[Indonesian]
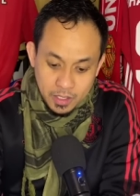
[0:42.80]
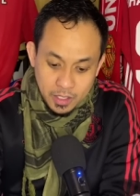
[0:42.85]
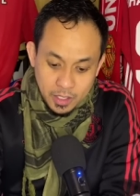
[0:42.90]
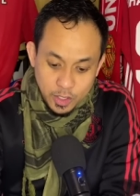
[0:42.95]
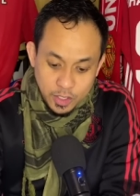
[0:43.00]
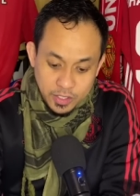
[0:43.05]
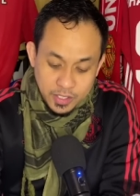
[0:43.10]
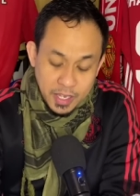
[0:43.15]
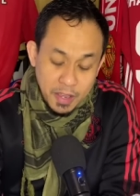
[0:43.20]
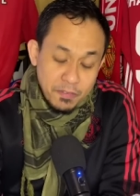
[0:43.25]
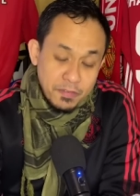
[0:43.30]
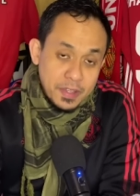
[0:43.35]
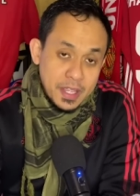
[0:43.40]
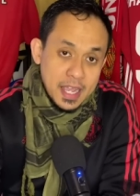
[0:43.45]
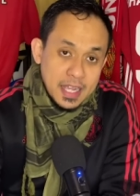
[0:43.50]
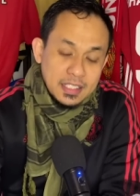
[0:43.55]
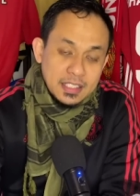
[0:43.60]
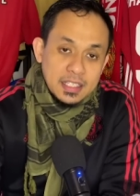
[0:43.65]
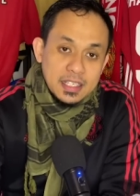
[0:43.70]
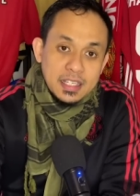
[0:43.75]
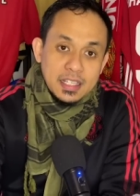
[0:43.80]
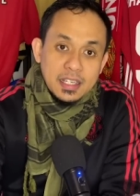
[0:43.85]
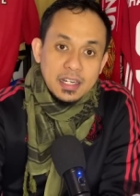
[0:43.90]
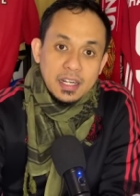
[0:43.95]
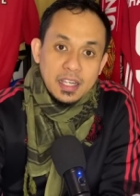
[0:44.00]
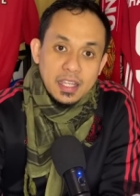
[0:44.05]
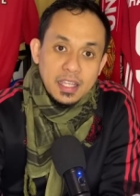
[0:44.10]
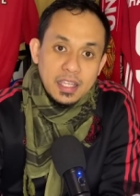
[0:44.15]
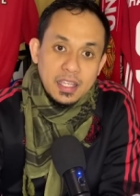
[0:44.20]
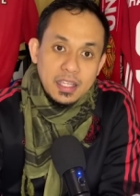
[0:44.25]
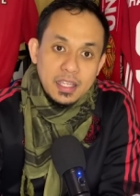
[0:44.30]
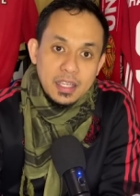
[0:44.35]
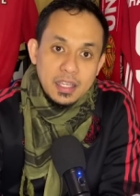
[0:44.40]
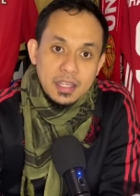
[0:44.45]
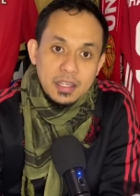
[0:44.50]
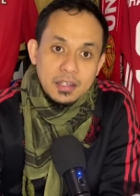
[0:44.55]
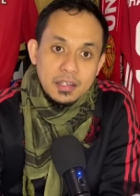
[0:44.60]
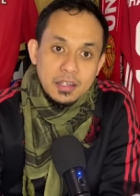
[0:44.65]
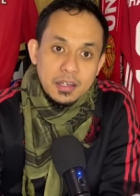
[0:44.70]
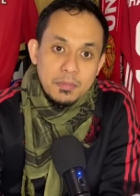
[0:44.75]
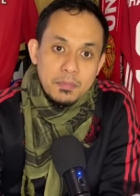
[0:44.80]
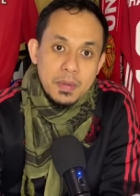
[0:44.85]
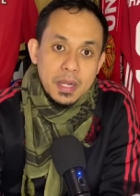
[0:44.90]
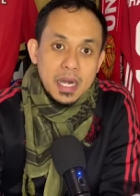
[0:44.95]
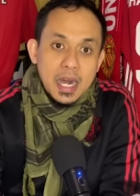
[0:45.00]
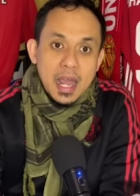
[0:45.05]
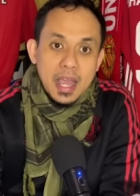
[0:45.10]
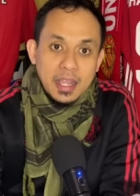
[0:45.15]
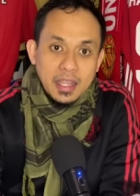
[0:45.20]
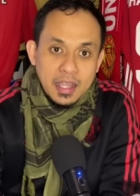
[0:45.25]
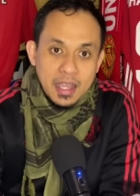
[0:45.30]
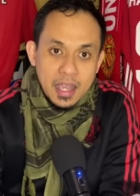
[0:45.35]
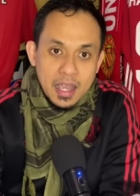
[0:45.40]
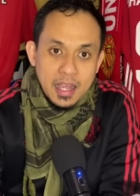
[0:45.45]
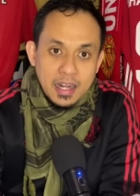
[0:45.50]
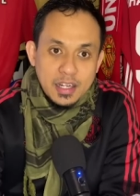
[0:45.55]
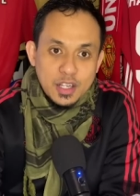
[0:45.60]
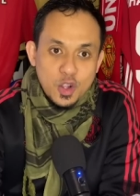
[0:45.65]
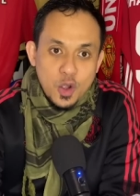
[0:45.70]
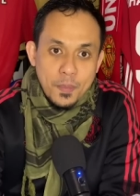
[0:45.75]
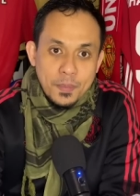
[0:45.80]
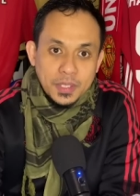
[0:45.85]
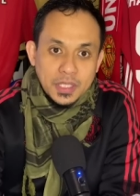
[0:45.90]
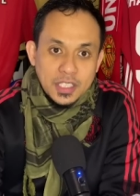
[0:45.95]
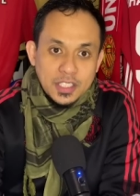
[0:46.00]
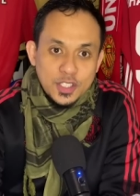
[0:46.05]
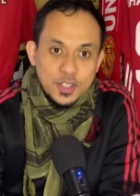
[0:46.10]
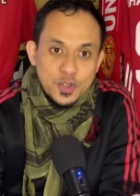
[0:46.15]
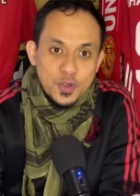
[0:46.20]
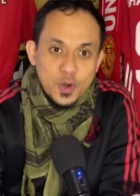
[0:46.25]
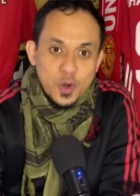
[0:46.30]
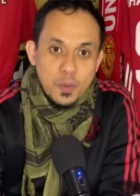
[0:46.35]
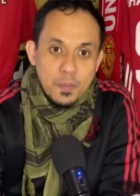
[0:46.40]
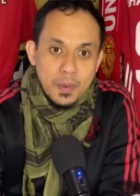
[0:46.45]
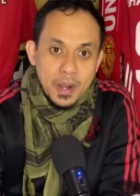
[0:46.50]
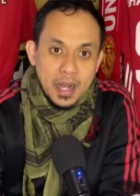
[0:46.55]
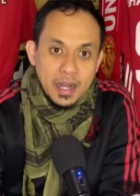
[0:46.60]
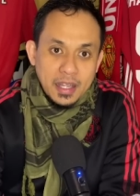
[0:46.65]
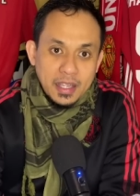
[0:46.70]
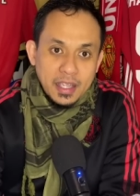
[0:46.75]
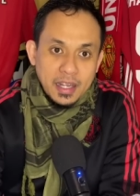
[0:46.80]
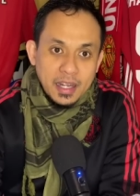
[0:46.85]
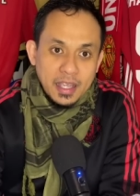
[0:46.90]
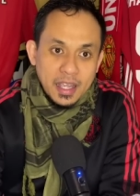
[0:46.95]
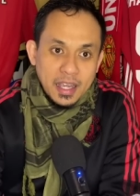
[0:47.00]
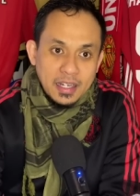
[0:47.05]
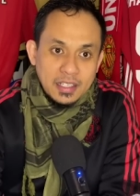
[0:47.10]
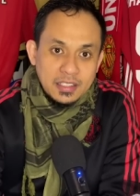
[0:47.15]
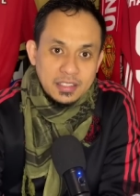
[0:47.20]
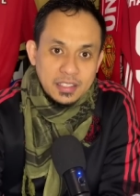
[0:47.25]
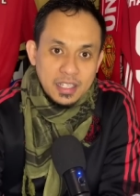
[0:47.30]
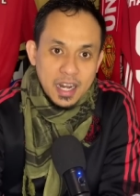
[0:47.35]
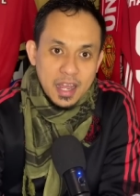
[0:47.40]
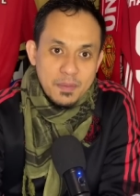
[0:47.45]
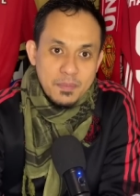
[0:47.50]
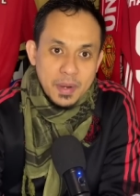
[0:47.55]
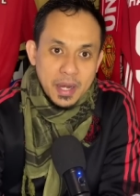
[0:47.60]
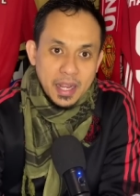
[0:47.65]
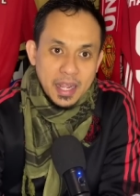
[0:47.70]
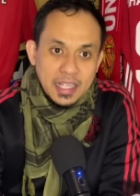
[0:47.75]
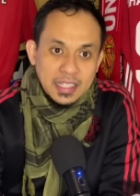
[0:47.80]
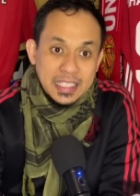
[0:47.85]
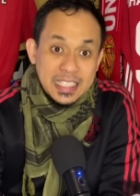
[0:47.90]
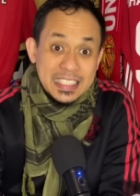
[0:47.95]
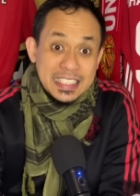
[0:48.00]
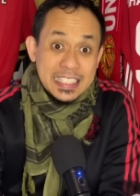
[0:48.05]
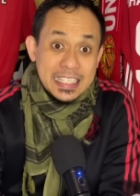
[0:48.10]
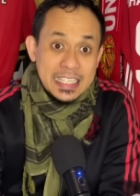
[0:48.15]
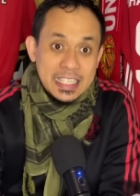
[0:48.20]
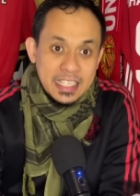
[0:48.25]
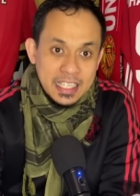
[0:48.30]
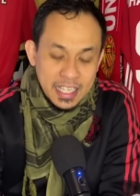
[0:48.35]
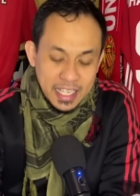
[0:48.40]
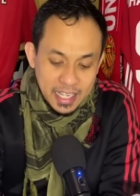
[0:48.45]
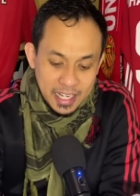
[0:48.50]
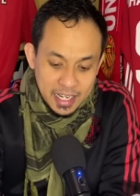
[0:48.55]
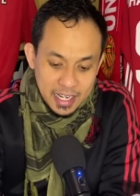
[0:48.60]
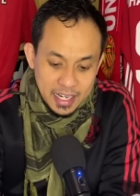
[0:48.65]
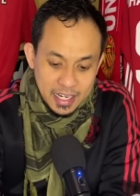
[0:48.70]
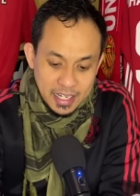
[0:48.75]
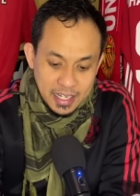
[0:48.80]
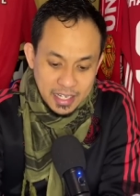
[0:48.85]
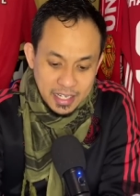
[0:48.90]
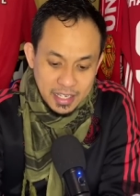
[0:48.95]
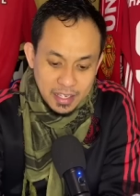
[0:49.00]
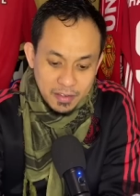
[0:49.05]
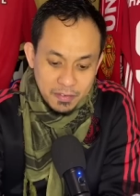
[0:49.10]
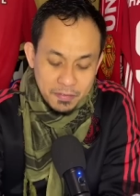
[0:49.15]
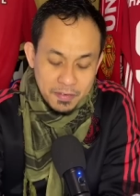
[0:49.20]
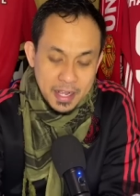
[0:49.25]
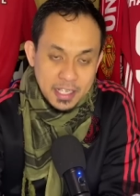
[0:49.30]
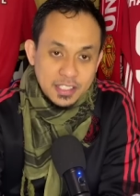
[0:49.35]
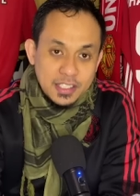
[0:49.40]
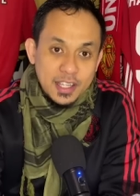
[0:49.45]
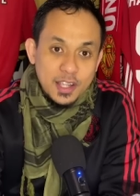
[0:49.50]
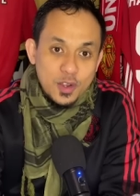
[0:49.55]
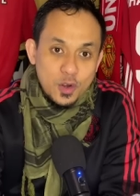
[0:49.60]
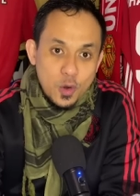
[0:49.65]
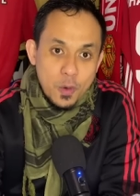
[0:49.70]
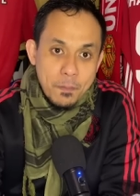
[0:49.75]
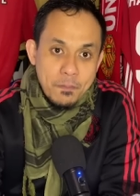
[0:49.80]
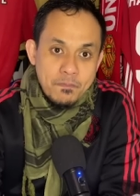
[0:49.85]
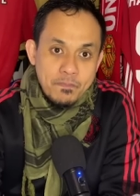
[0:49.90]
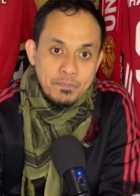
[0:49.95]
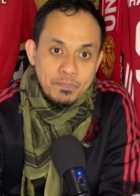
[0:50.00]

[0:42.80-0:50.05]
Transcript: Sevilla sendiri berlaga di kompetisi Europa League ini kan setelah mereka tersingkir di fase grup